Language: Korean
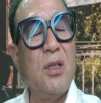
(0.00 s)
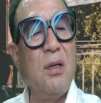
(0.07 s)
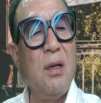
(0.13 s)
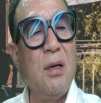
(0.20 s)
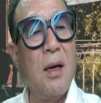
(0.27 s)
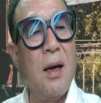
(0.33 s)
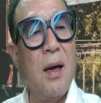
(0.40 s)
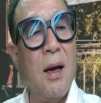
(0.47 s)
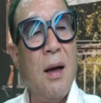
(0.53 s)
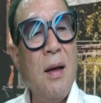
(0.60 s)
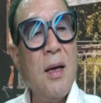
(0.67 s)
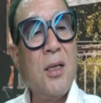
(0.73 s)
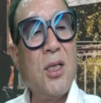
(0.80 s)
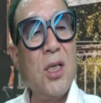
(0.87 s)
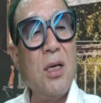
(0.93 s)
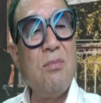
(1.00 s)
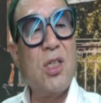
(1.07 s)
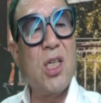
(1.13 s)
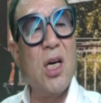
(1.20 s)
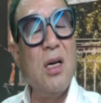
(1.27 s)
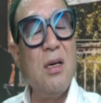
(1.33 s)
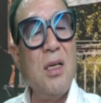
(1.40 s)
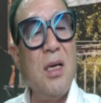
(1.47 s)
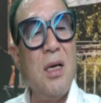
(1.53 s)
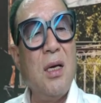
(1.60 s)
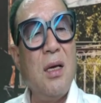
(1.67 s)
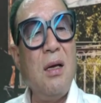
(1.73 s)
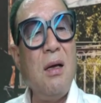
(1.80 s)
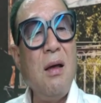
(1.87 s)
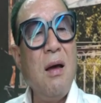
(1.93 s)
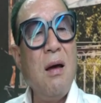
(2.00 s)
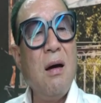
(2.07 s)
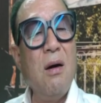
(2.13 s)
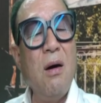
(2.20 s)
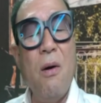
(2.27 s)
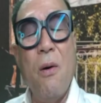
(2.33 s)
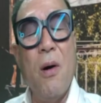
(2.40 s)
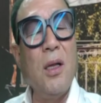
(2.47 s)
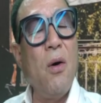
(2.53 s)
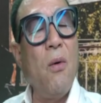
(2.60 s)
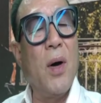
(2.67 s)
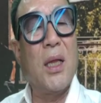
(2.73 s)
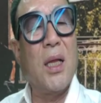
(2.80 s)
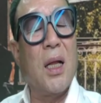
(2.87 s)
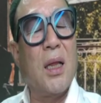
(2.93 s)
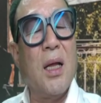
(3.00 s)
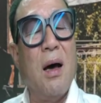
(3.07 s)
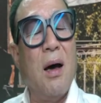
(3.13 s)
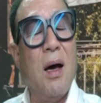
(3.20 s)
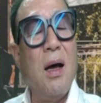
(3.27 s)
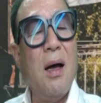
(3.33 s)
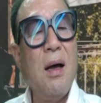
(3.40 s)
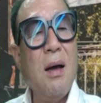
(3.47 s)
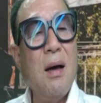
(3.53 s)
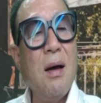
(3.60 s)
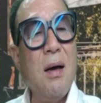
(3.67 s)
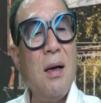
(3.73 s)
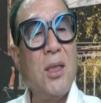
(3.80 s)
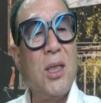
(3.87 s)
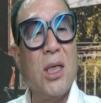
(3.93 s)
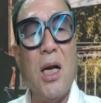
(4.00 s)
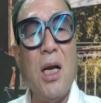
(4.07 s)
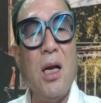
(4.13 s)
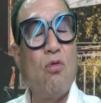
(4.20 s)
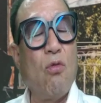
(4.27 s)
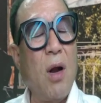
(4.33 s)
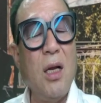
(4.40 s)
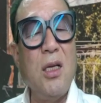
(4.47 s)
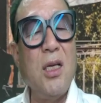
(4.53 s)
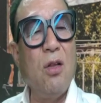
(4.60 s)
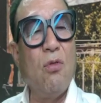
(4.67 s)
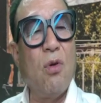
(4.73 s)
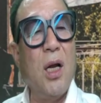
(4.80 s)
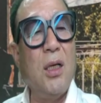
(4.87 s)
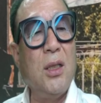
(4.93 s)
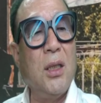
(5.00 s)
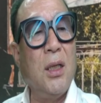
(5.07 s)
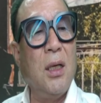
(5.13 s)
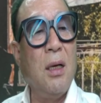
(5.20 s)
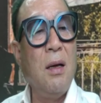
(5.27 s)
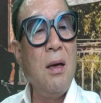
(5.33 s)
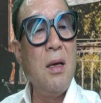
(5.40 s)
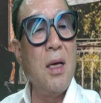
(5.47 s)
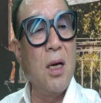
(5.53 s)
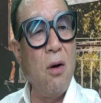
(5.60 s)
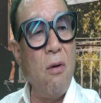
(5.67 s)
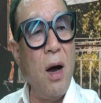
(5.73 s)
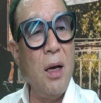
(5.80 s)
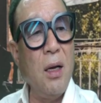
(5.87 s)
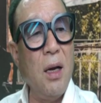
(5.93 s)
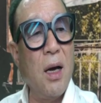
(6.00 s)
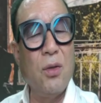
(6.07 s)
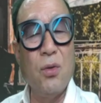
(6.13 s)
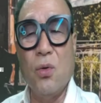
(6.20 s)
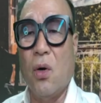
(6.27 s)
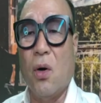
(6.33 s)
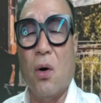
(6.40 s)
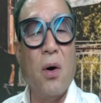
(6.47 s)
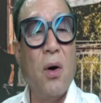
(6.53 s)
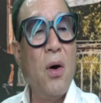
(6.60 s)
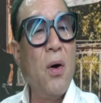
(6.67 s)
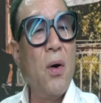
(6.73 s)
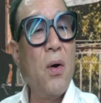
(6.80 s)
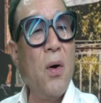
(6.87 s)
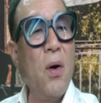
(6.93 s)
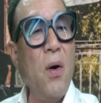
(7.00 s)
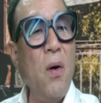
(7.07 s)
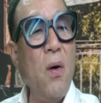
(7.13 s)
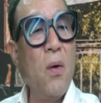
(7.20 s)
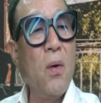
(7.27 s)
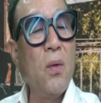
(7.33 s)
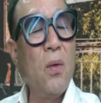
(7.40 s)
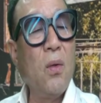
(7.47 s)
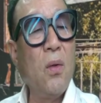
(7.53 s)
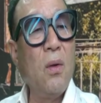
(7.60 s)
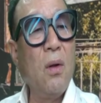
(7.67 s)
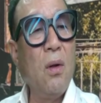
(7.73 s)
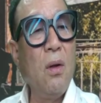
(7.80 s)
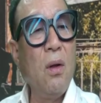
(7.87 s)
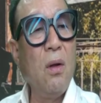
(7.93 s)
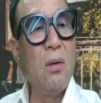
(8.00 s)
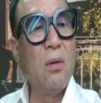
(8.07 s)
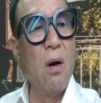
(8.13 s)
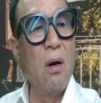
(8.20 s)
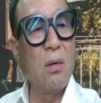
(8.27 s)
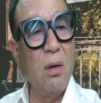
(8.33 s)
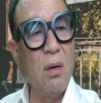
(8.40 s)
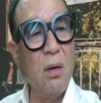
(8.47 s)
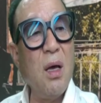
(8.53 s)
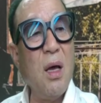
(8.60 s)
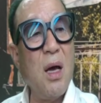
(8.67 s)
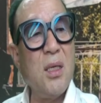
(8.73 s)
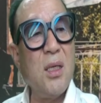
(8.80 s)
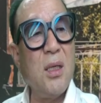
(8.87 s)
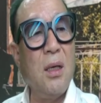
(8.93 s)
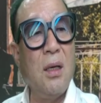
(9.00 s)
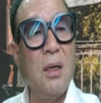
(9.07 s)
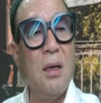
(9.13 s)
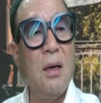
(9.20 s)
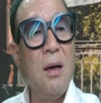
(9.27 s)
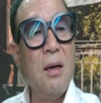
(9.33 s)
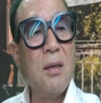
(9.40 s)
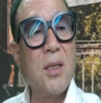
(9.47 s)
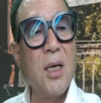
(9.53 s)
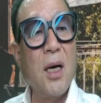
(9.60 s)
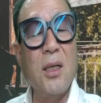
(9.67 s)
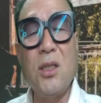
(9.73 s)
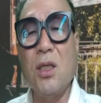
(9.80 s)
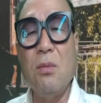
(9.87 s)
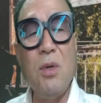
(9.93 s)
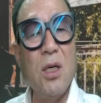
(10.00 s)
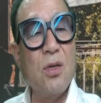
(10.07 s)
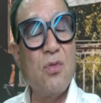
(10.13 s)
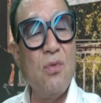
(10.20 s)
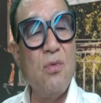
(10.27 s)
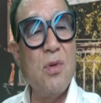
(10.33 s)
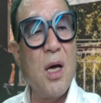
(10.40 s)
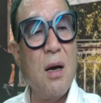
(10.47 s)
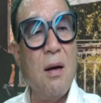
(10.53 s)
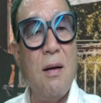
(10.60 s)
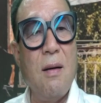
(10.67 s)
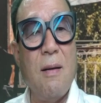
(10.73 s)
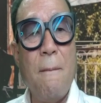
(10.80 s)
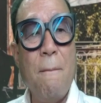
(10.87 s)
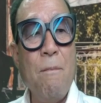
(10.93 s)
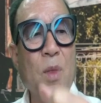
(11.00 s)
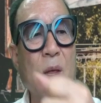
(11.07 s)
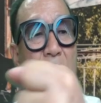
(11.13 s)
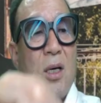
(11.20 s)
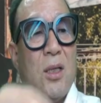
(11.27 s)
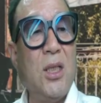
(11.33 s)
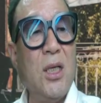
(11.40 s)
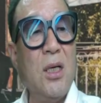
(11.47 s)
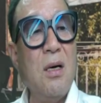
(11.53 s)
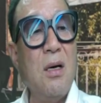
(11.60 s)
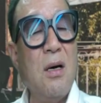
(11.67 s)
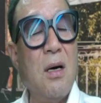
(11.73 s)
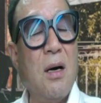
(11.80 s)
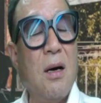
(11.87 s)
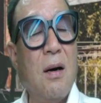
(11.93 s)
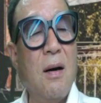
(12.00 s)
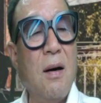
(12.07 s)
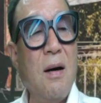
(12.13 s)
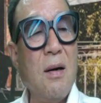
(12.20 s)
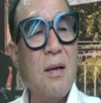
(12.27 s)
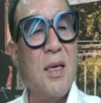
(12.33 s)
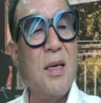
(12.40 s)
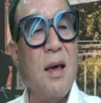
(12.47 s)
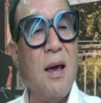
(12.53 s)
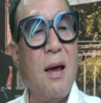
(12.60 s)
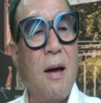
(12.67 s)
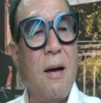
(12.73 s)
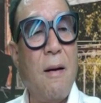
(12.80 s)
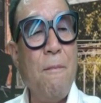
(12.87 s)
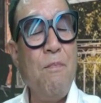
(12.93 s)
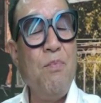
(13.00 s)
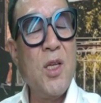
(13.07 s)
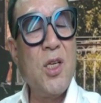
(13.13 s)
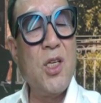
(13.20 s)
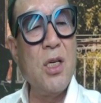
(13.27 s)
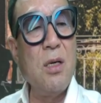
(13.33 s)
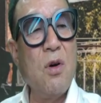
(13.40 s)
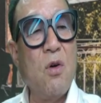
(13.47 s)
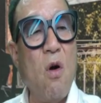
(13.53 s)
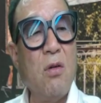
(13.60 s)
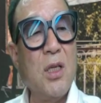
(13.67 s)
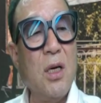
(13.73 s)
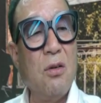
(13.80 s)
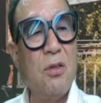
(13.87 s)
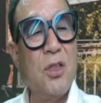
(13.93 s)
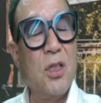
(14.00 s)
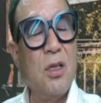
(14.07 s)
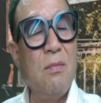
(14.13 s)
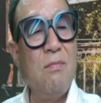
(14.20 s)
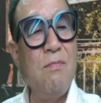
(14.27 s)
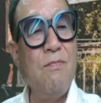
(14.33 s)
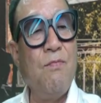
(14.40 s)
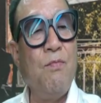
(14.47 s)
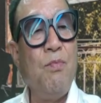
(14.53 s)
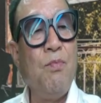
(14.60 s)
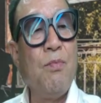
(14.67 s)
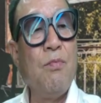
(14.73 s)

짓는 게 지금 철근이 어, 어디 왔다 갔다 어? 제자리에 돌았는지 안 돌았는지 이거 확인해 가지고 어? 똑똑히 해야지 제가 지금 이거 순서를 그거 찍는 거 어? 기계 지금 공짜로 지금 음,